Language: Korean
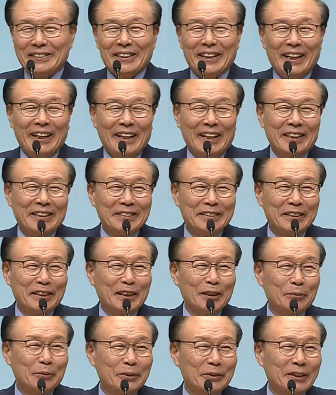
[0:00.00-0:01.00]
예,
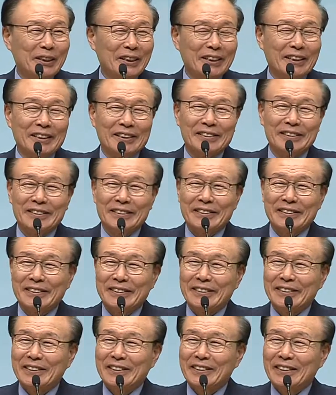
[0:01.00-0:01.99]
여러분들은
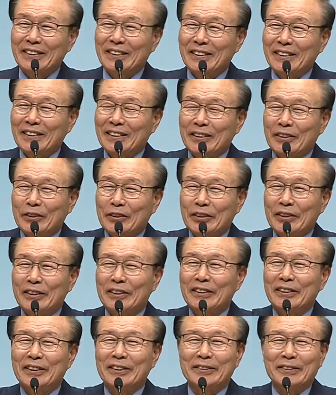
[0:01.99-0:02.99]

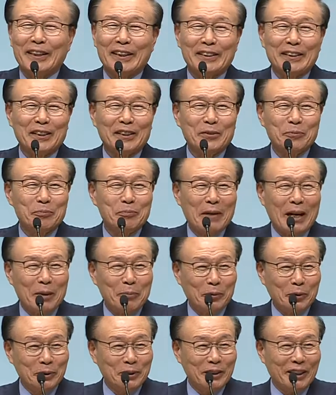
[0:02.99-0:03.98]
이런 거세살 많이
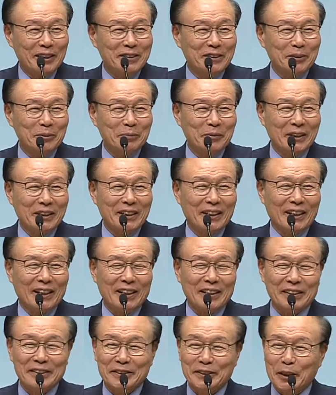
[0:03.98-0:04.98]
보지
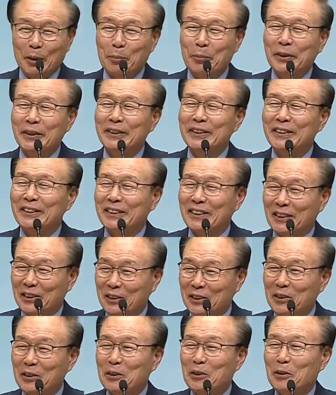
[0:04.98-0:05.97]
않습니까? 재밌는 것
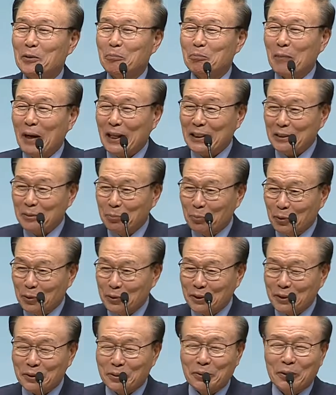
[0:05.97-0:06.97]
많이
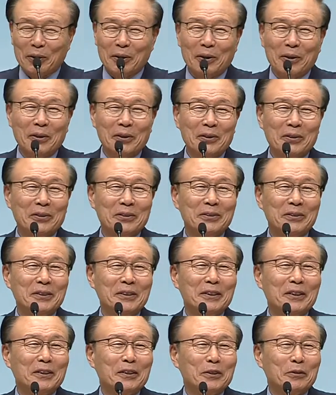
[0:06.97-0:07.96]
보시고
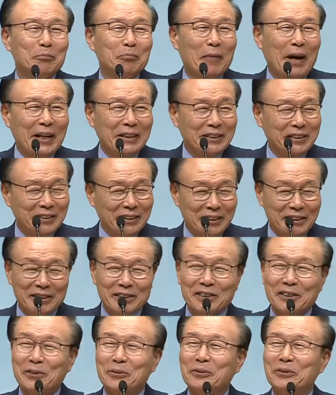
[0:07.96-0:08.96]
많이
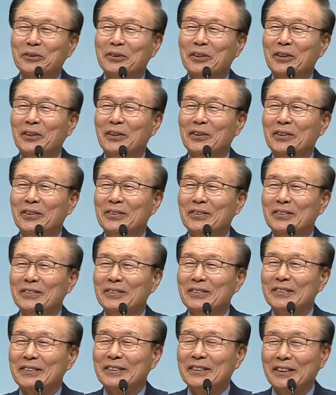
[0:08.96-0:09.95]
들으시고요.
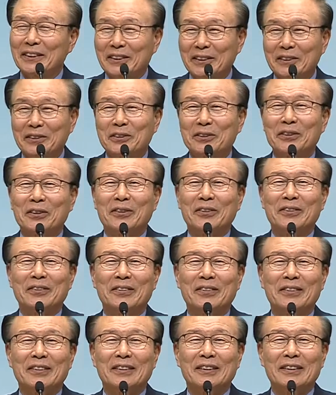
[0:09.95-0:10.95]
그렇죠.
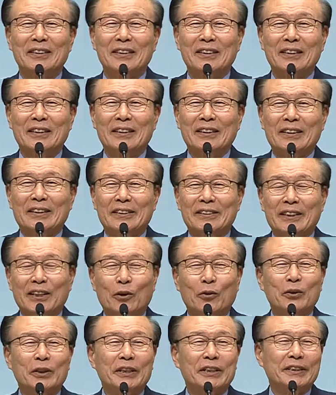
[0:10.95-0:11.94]
네,
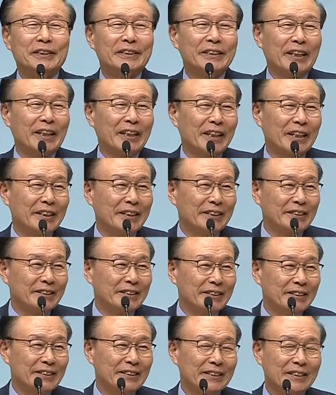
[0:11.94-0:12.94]
오늘 이
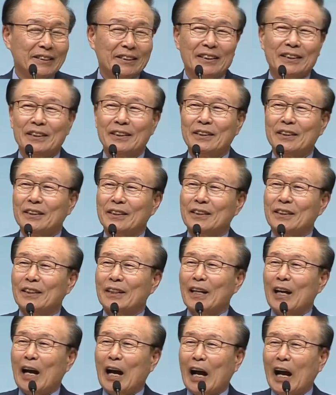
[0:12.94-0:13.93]
시간에는
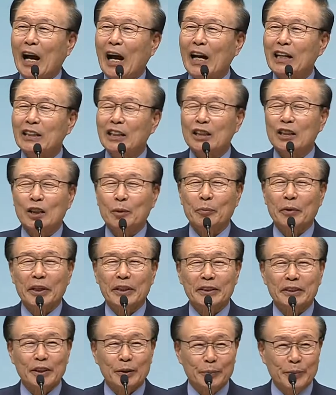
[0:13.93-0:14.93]
하나님의
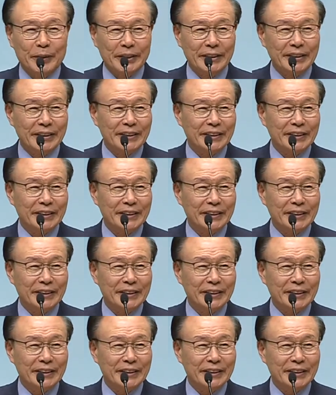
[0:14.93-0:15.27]
집인